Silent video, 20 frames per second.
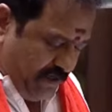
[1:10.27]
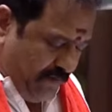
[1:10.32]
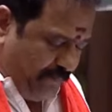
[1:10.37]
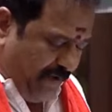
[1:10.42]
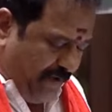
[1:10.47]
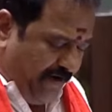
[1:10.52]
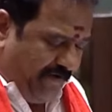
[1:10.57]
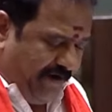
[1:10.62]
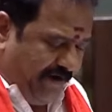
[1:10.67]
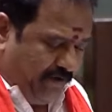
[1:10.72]

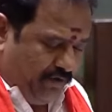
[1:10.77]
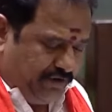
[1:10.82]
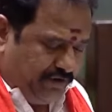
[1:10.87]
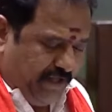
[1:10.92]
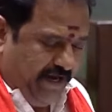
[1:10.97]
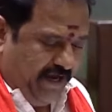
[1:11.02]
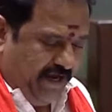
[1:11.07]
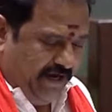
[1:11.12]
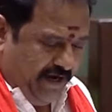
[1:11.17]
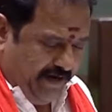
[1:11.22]
ఇప్పటి వరకు
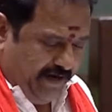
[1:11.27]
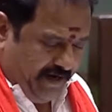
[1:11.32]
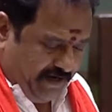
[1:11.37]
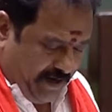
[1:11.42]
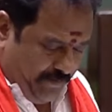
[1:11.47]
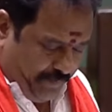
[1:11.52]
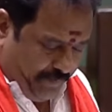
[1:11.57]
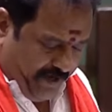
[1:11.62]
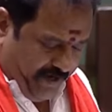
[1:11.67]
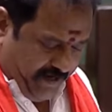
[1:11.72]
తెలంగాణ
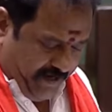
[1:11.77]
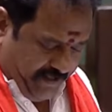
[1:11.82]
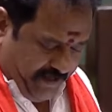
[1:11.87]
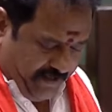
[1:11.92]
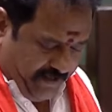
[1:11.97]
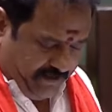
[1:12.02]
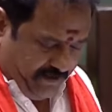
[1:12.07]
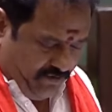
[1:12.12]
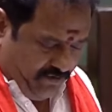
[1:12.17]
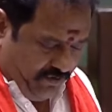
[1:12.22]
కంపెనీ
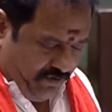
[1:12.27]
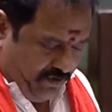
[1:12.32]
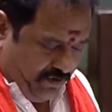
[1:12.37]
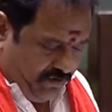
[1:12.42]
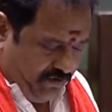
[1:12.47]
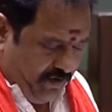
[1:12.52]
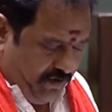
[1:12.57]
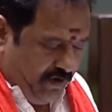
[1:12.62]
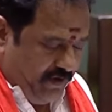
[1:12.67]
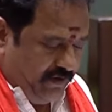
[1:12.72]
ఏదైతే ఉందో
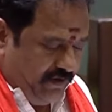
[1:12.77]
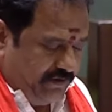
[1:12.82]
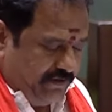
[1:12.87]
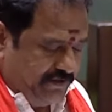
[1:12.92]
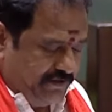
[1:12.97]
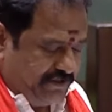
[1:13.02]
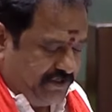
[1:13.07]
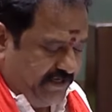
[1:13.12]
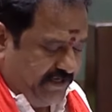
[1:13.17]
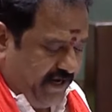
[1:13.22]

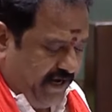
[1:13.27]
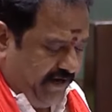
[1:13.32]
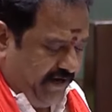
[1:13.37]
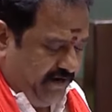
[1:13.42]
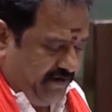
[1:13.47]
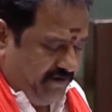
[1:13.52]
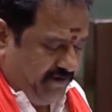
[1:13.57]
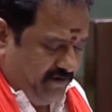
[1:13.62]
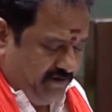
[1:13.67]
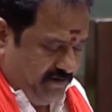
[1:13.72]
జిటాన్
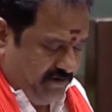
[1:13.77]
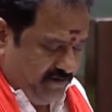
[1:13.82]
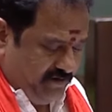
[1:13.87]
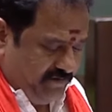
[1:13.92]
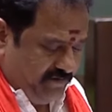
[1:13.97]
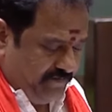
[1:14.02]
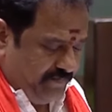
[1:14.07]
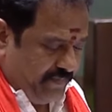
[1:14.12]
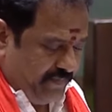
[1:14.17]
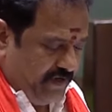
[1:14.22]

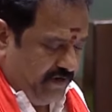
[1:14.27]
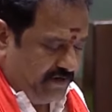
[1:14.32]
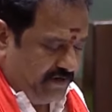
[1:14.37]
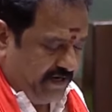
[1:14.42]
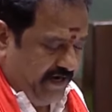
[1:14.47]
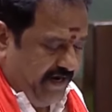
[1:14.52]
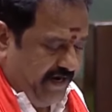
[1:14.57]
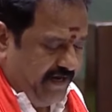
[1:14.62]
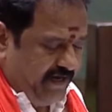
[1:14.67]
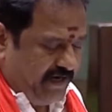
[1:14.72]

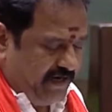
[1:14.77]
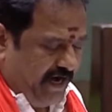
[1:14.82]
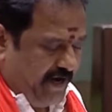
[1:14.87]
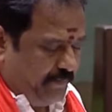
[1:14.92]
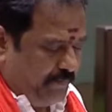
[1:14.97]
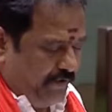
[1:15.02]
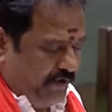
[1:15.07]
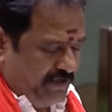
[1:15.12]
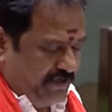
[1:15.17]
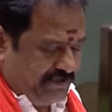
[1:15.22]
ట్రేడింగ్
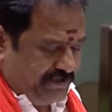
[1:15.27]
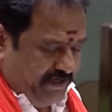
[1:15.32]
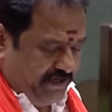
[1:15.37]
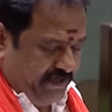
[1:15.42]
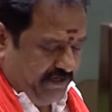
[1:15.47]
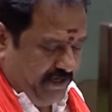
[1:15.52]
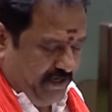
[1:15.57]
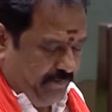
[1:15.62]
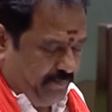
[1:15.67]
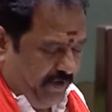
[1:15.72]
కార్పొరేషన్
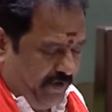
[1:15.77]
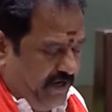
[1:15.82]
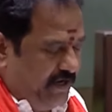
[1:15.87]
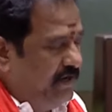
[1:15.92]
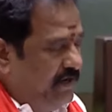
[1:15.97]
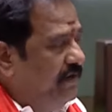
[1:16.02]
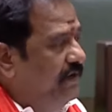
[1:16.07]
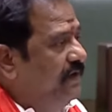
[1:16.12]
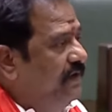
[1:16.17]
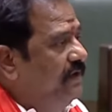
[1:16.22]
అని చెప్పి
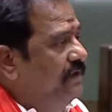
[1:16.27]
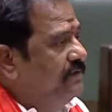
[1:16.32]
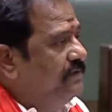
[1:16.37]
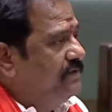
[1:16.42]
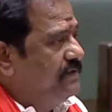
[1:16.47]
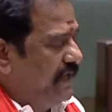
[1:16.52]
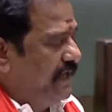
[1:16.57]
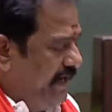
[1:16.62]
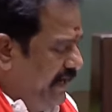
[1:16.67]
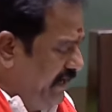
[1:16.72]

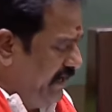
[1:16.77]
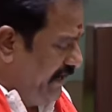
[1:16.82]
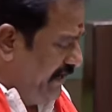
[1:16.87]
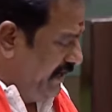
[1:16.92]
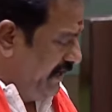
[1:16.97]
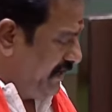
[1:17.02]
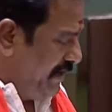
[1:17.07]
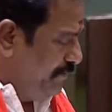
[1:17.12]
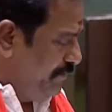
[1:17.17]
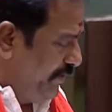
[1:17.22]
తెలంగాణ
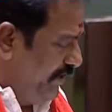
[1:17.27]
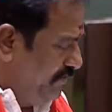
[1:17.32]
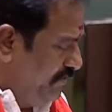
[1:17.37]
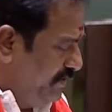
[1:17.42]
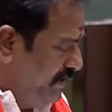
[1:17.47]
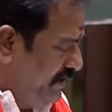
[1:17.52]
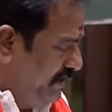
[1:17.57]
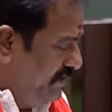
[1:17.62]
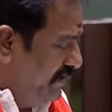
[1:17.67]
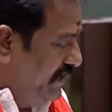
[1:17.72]
కంపెనీ
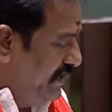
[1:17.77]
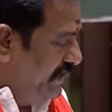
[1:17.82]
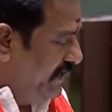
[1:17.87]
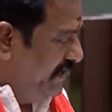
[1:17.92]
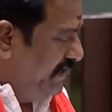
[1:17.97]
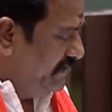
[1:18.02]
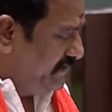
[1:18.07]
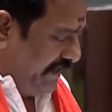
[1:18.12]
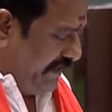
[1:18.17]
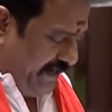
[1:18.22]
ఉంది
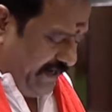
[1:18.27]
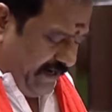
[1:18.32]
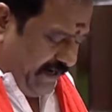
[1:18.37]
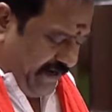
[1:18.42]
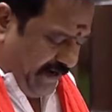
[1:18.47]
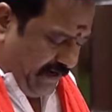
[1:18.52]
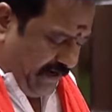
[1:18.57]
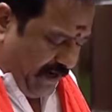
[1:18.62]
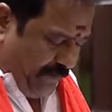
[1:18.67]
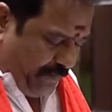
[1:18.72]
ఈ
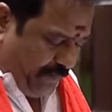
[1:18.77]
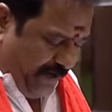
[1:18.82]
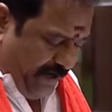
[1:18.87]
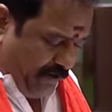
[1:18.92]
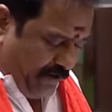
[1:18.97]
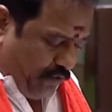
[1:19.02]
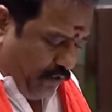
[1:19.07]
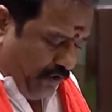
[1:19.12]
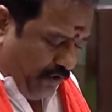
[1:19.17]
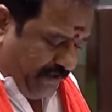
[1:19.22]
తెలంగాణ కంపెనీ
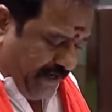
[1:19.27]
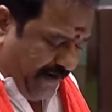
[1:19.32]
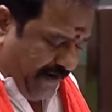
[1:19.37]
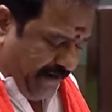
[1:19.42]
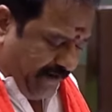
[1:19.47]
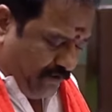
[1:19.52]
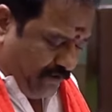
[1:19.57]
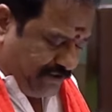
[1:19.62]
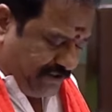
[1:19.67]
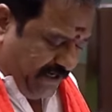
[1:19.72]
కోర్ట్
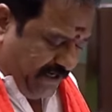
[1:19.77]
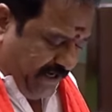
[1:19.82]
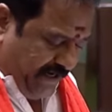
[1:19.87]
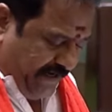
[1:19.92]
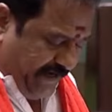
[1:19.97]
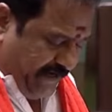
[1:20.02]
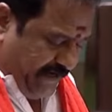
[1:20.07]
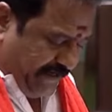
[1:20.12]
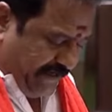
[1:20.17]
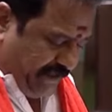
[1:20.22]
ఆర్డర్ వచ్చినా
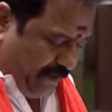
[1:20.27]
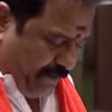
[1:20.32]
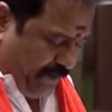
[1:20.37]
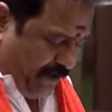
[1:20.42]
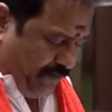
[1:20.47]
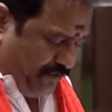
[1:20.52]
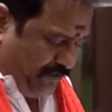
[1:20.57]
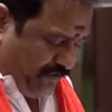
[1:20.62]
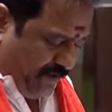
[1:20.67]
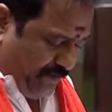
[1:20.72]
కానీ గత
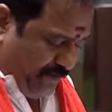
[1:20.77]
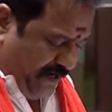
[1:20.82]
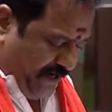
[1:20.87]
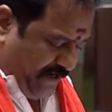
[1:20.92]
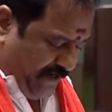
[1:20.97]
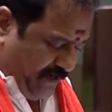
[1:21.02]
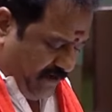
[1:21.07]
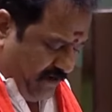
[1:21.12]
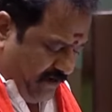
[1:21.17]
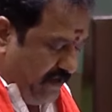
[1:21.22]
ప్రభుత్వం
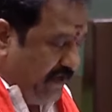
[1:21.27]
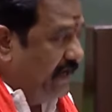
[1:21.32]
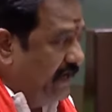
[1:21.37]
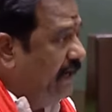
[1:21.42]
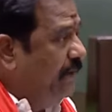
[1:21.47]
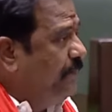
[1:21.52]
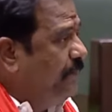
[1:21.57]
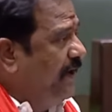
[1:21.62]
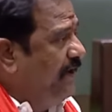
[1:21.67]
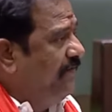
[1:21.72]
కానీ
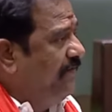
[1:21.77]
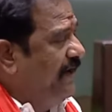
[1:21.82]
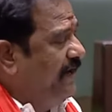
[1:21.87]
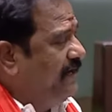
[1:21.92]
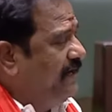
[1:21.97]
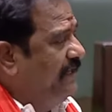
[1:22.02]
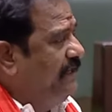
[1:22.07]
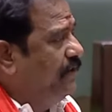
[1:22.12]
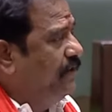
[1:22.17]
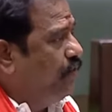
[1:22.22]
ఇప్పటి
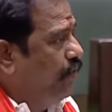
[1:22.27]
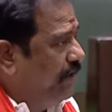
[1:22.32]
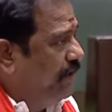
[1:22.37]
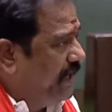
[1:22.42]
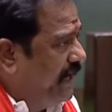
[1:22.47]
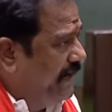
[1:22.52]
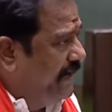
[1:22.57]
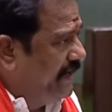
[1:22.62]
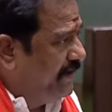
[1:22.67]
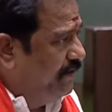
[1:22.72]
వరకు అది
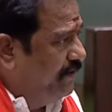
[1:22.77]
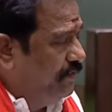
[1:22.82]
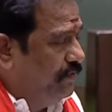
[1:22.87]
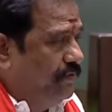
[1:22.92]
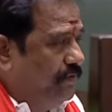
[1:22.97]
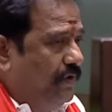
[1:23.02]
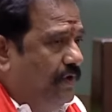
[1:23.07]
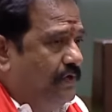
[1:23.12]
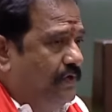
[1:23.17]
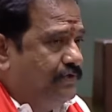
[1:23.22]
కోర్ట్ ఆర్డర్ను
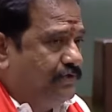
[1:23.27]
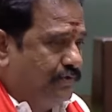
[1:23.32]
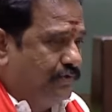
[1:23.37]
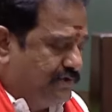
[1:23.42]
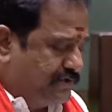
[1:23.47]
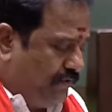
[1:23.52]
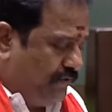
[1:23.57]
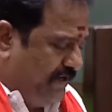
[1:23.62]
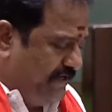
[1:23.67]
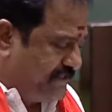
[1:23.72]

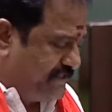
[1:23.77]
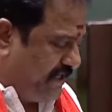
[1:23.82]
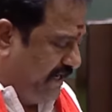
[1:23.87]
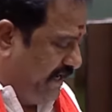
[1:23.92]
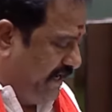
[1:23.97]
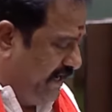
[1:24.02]
చూసుకొని